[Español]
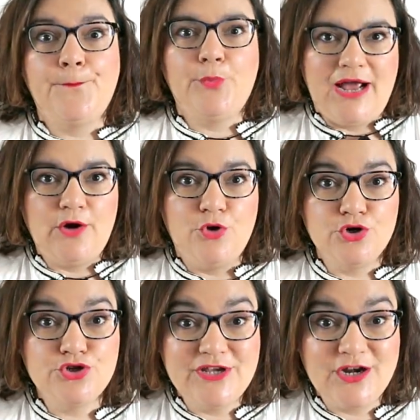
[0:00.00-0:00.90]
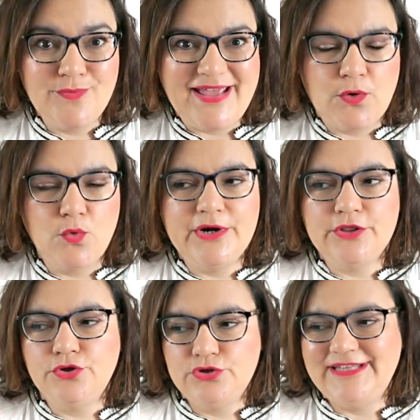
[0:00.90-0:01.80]
pues a lo mejor yo ya no me
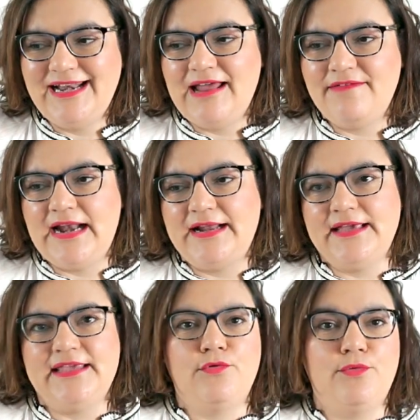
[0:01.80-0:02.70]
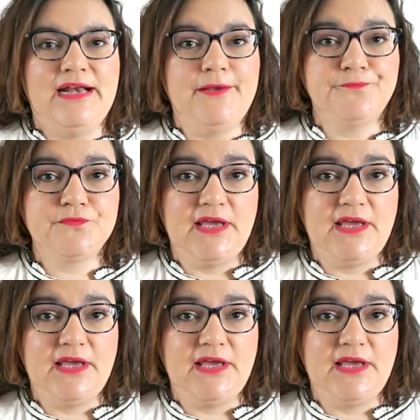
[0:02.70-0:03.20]
acuerdo del labial que llevo, ¿vale?